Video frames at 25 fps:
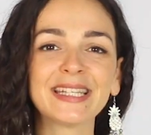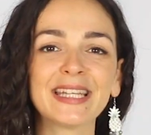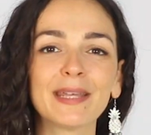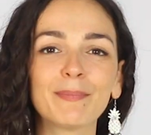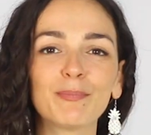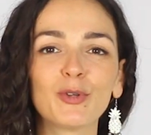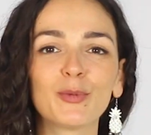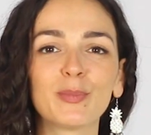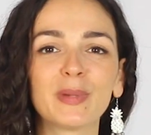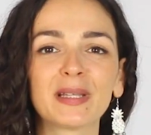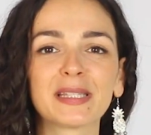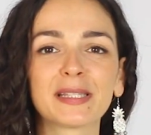Tipp
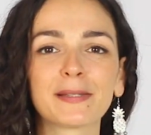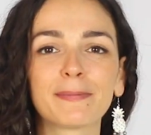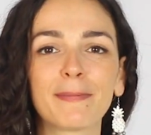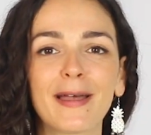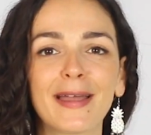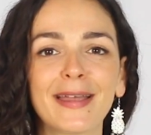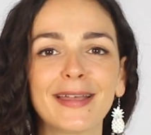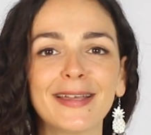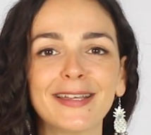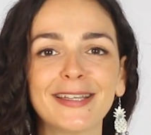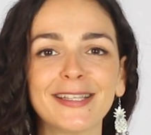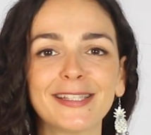Nummer
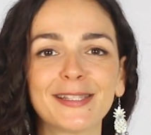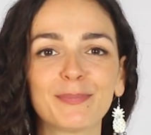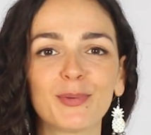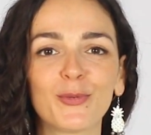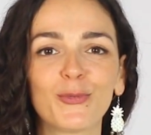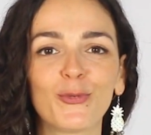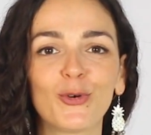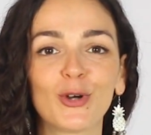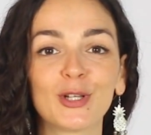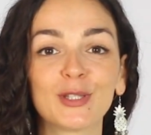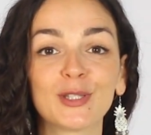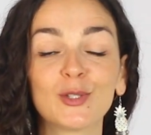zwei ist
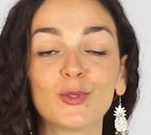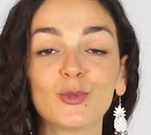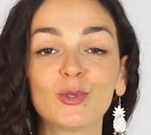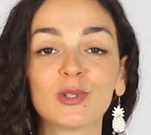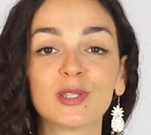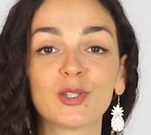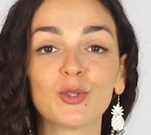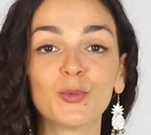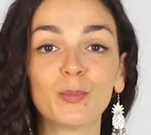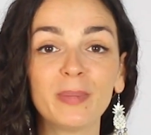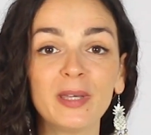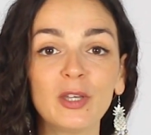bevorzugt
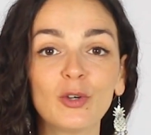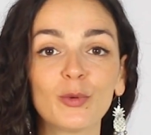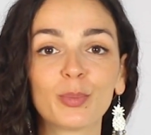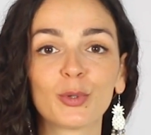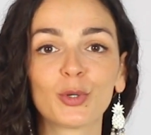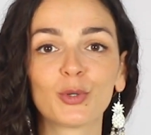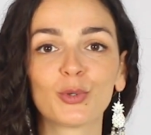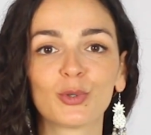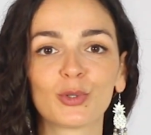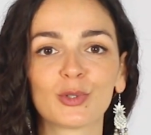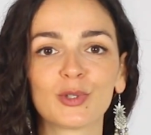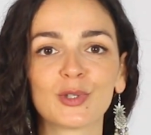zu
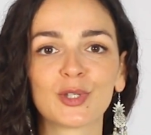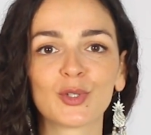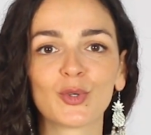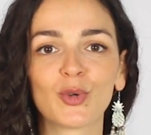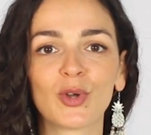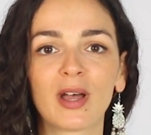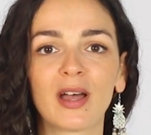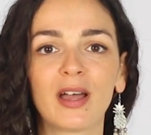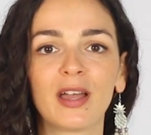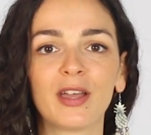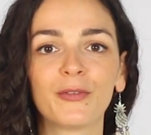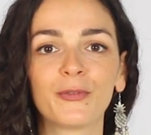Bioprodukten zu
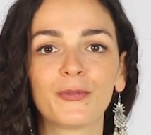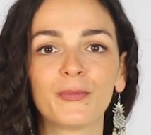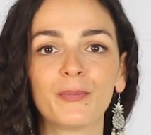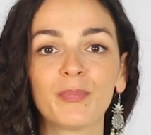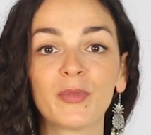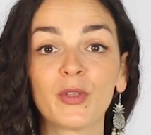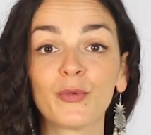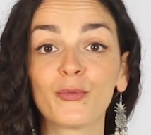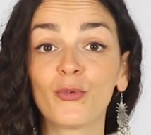greifen,